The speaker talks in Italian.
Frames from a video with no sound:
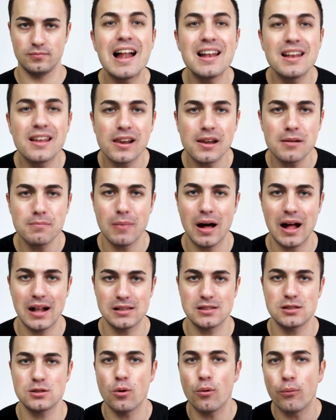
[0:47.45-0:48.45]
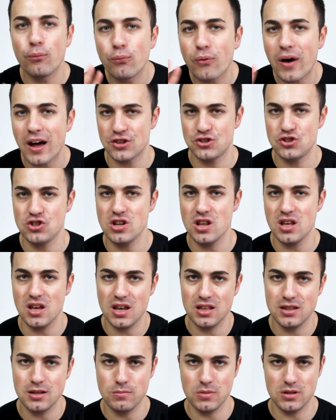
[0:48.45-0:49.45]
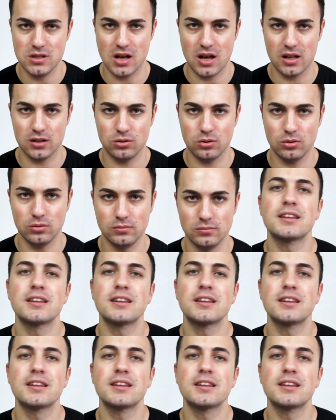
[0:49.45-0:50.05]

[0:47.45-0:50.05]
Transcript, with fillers: al rimbalzo facile ed immediato.